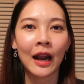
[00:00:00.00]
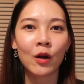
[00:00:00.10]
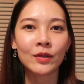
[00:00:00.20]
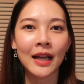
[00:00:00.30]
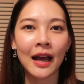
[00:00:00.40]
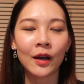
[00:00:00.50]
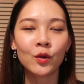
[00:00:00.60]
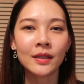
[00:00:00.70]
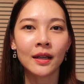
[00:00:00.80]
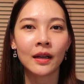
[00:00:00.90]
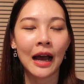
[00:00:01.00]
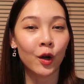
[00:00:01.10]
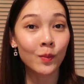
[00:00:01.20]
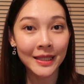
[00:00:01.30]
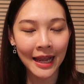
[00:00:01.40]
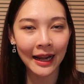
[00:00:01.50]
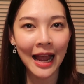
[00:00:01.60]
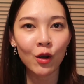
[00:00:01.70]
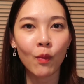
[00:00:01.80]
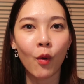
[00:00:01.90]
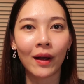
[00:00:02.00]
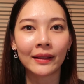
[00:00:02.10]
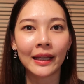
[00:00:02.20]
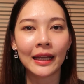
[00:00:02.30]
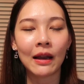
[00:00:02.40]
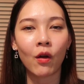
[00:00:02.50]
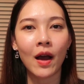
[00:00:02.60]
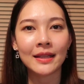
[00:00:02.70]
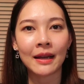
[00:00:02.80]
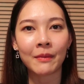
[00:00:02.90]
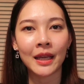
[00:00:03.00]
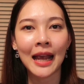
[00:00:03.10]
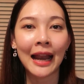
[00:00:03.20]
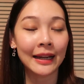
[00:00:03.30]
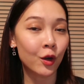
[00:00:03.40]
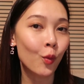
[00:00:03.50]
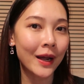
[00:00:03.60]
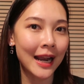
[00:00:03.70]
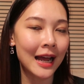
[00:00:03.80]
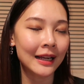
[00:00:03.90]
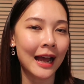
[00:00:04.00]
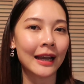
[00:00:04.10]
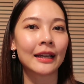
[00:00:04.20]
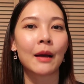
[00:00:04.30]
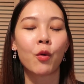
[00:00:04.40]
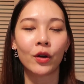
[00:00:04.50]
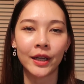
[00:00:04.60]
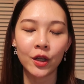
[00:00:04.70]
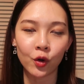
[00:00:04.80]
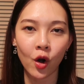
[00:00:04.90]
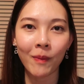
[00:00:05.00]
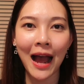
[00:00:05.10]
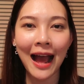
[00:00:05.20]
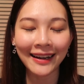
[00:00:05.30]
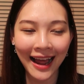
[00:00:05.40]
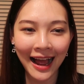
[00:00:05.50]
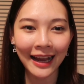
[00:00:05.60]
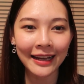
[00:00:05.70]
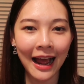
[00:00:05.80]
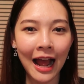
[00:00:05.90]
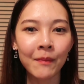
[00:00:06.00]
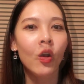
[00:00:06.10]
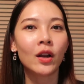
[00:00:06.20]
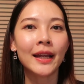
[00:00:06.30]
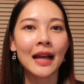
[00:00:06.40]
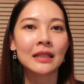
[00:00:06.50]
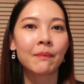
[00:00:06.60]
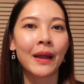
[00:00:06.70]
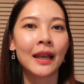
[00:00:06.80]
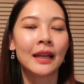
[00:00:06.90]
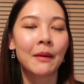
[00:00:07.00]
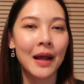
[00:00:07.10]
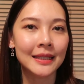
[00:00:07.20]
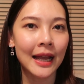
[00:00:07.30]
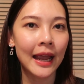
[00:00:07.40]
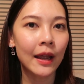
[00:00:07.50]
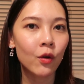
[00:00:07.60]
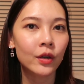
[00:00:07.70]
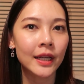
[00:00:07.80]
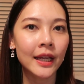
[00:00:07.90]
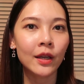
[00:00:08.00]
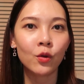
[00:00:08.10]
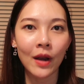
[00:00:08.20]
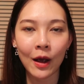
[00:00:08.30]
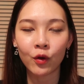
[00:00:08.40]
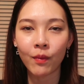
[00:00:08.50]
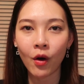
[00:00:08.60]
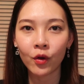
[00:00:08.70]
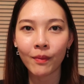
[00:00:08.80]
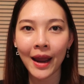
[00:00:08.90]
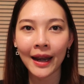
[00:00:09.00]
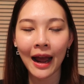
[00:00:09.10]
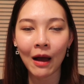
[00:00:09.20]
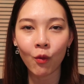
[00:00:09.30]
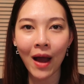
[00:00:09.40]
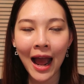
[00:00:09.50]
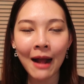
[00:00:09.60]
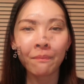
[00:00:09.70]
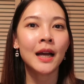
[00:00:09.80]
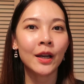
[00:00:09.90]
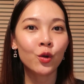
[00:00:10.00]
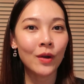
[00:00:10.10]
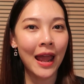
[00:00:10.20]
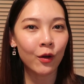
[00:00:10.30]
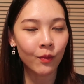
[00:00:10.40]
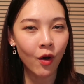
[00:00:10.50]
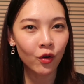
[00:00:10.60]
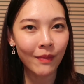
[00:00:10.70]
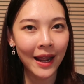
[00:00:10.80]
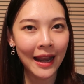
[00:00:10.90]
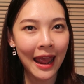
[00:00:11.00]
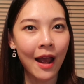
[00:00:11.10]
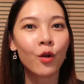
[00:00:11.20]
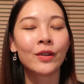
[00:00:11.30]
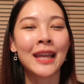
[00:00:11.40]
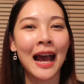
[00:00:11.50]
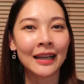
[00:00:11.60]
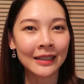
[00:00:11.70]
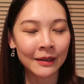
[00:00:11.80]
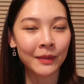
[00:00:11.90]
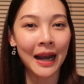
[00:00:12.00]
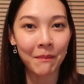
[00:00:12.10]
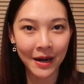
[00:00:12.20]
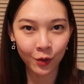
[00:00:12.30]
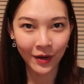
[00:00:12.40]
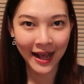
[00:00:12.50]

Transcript: เราจะรู้สึกอารมณ์เสียง่ายกว่าปกติแล้วก็อาจจะมีการกระทบกระทั่งกันกับคนที่อยู่รอบข้างได้นะคะหมอก็เลยอยากจะเป็นกำลังใจให้คนที่ดูแลคุณพ่อคุณแม่นะคะว่าเมื่อดูแลคุณพ่อคุณแม่แล้วอย่าลืมกลับมาดู